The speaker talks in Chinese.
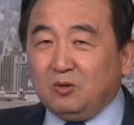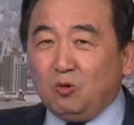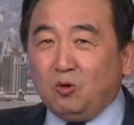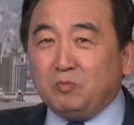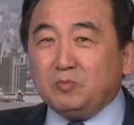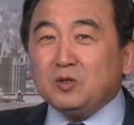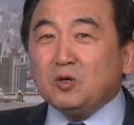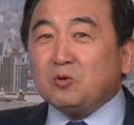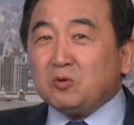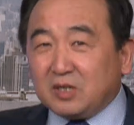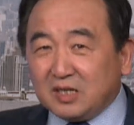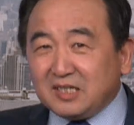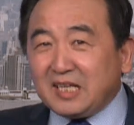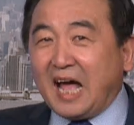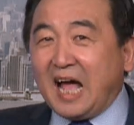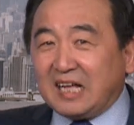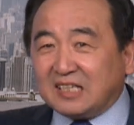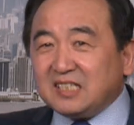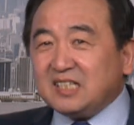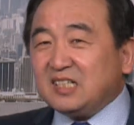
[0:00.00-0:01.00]
我们就跟大
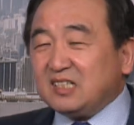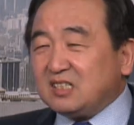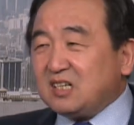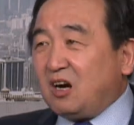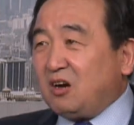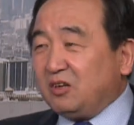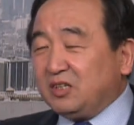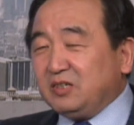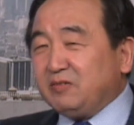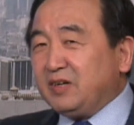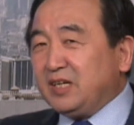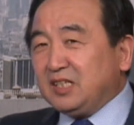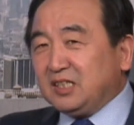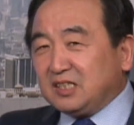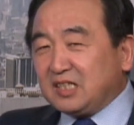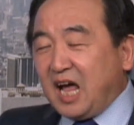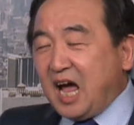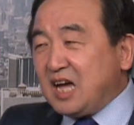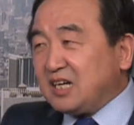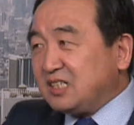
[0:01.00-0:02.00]
家介绍了，因为
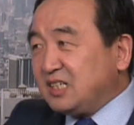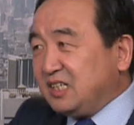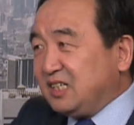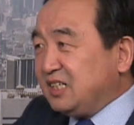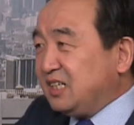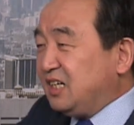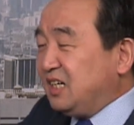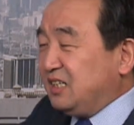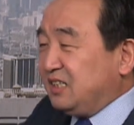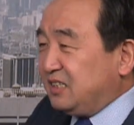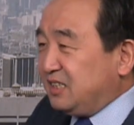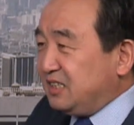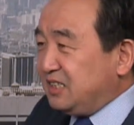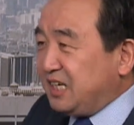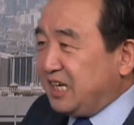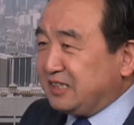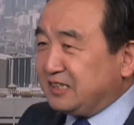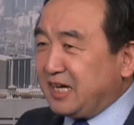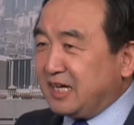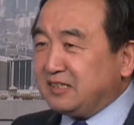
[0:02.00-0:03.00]
它是一个
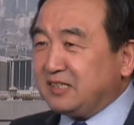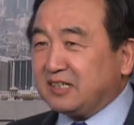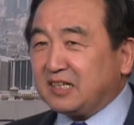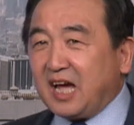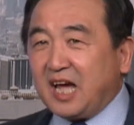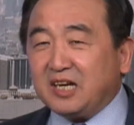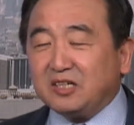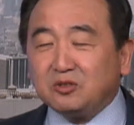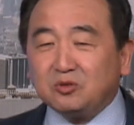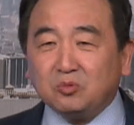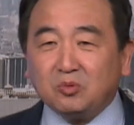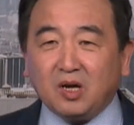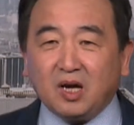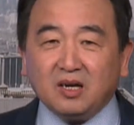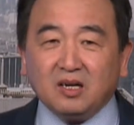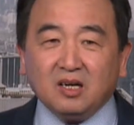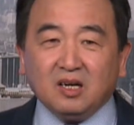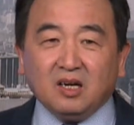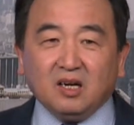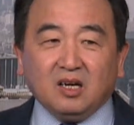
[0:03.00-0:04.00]
简单的概述了。
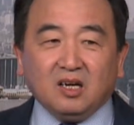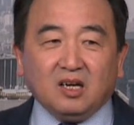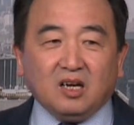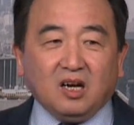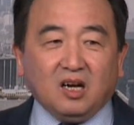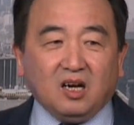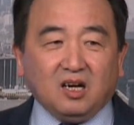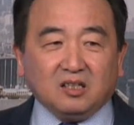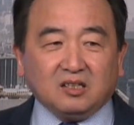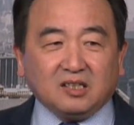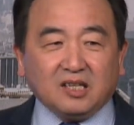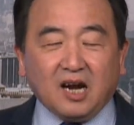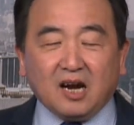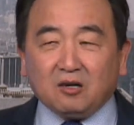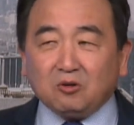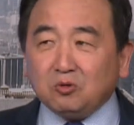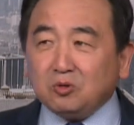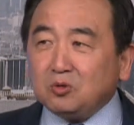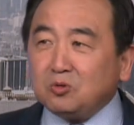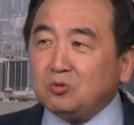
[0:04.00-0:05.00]
呃，第
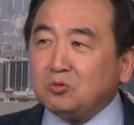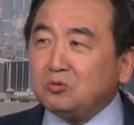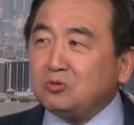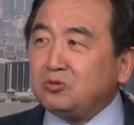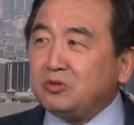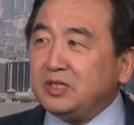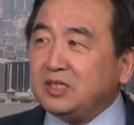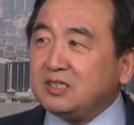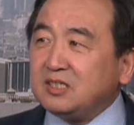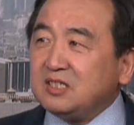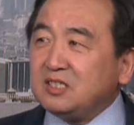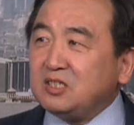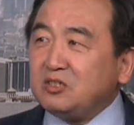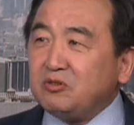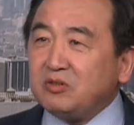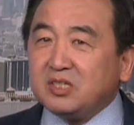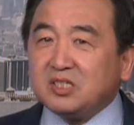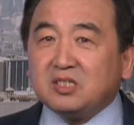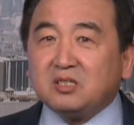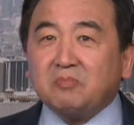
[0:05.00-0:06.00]
二轮洪水是七
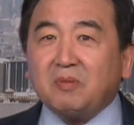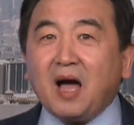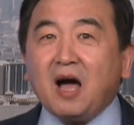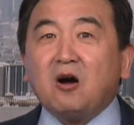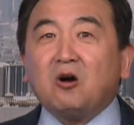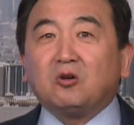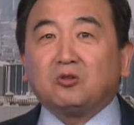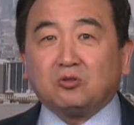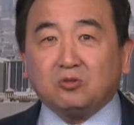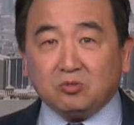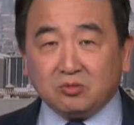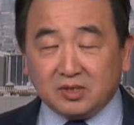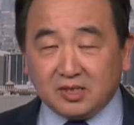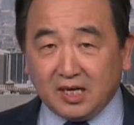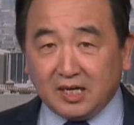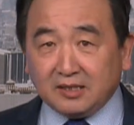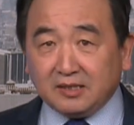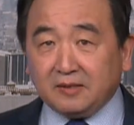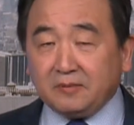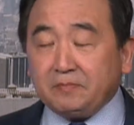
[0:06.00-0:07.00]
月十八号出
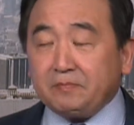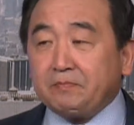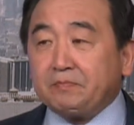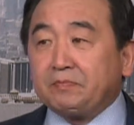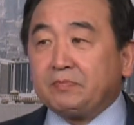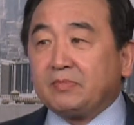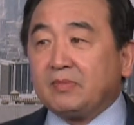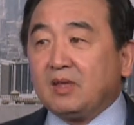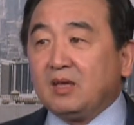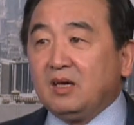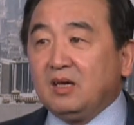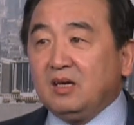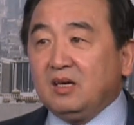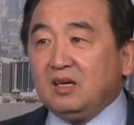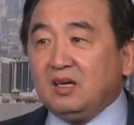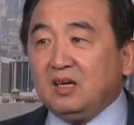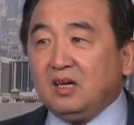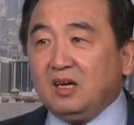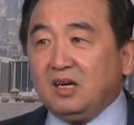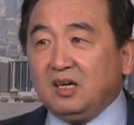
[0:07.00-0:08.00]
现的，
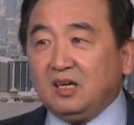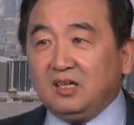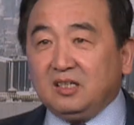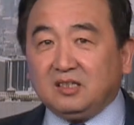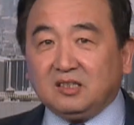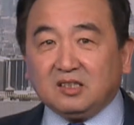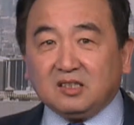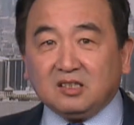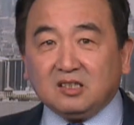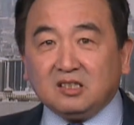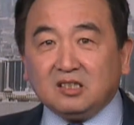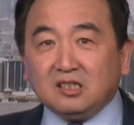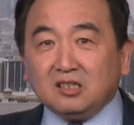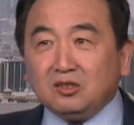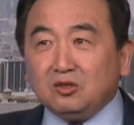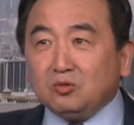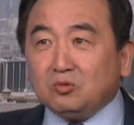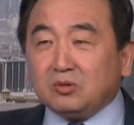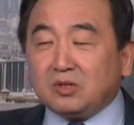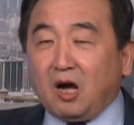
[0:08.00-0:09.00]
呃，
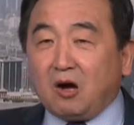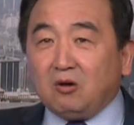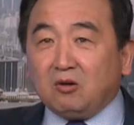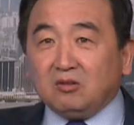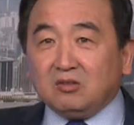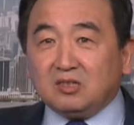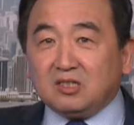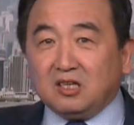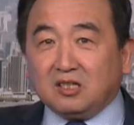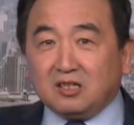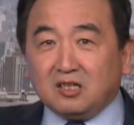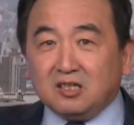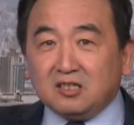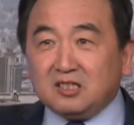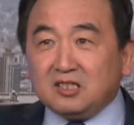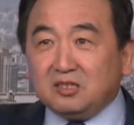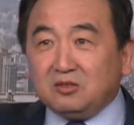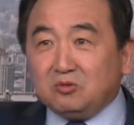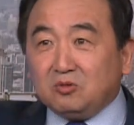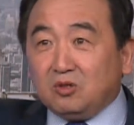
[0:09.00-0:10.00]
进入到整个
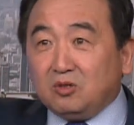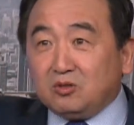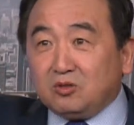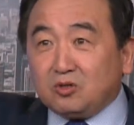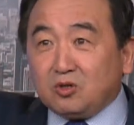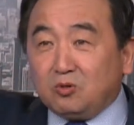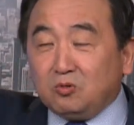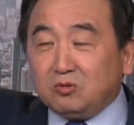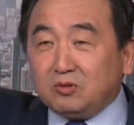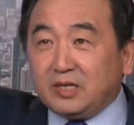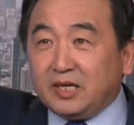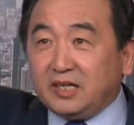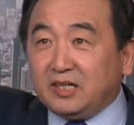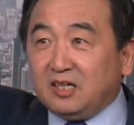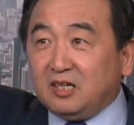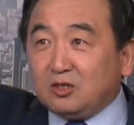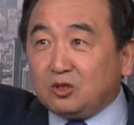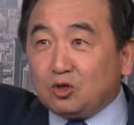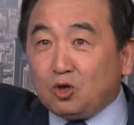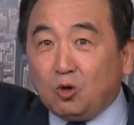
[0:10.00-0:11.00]
进入从这
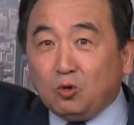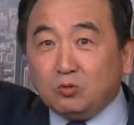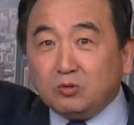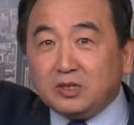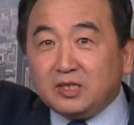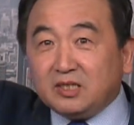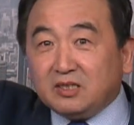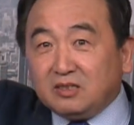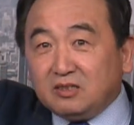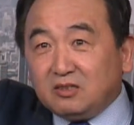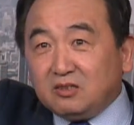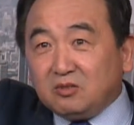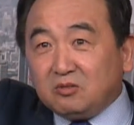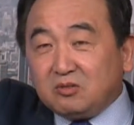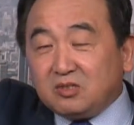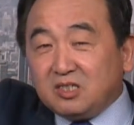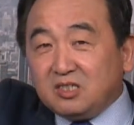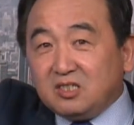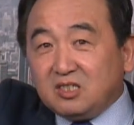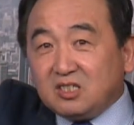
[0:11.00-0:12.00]
个重庆就
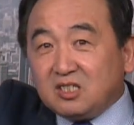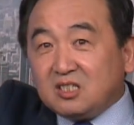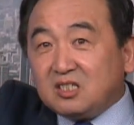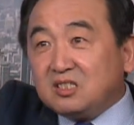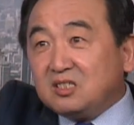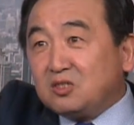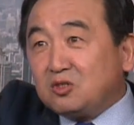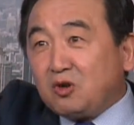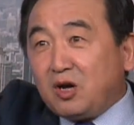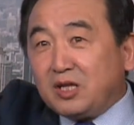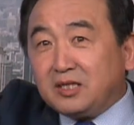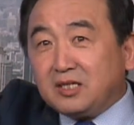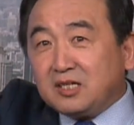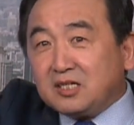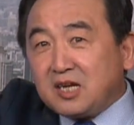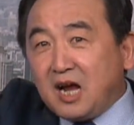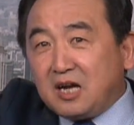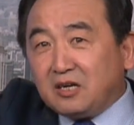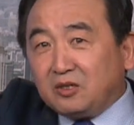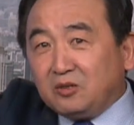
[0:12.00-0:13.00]
是四川的
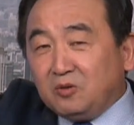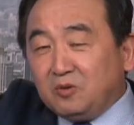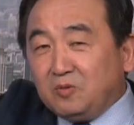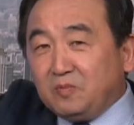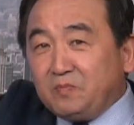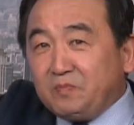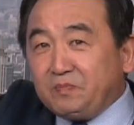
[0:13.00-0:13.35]
上游，